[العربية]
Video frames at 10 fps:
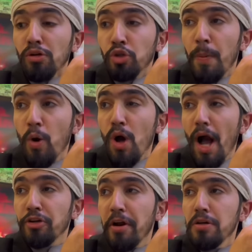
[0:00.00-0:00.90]
شو باكلك
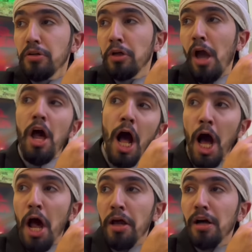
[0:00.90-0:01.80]
حشره؟ الحق
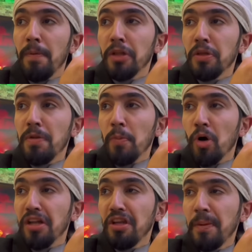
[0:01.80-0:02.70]
عم بقدم لك
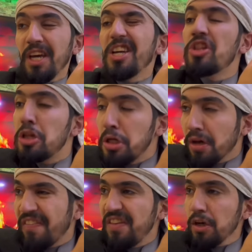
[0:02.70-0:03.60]
مقدمه تليق
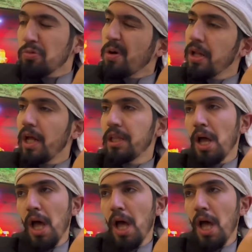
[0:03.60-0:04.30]
فيك وقناتها